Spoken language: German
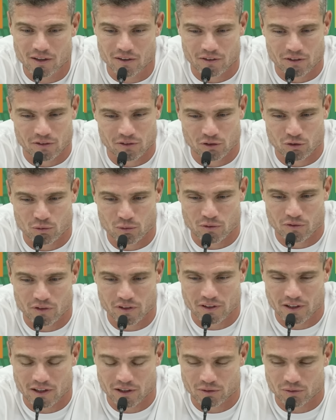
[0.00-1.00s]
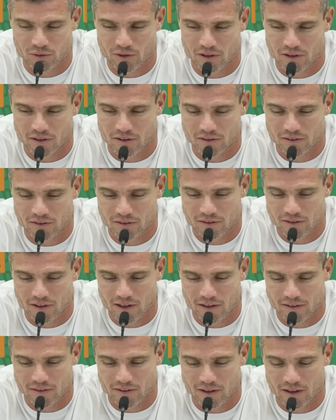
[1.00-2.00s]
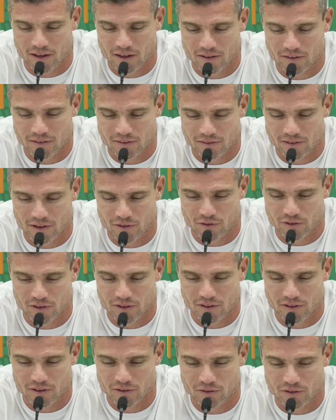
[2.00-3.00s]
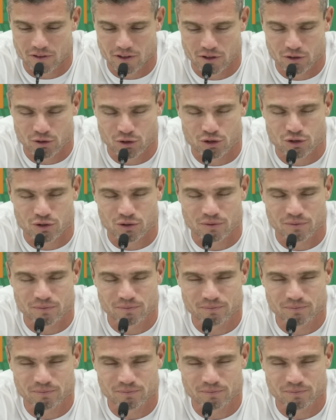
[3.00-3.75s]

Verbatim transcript: Und deswegen überwiegt aktuell die, äh, definitiv die Enttäuschung.